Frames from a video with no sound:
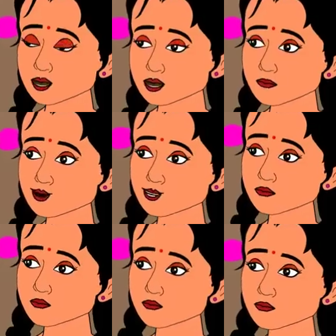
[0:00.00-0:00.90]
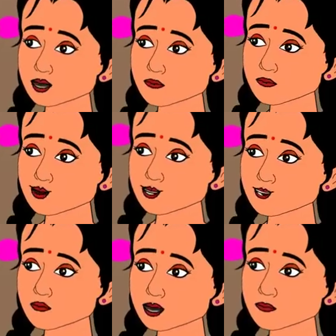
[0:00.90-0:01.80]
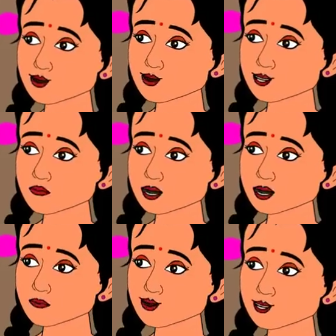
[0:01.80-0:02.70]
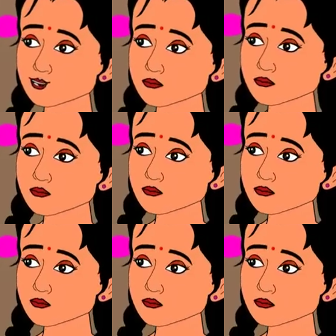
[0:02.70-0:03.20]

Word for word: তুমি যাও আর হাটে ঝুড়িগুলো বিক্রি করে এসো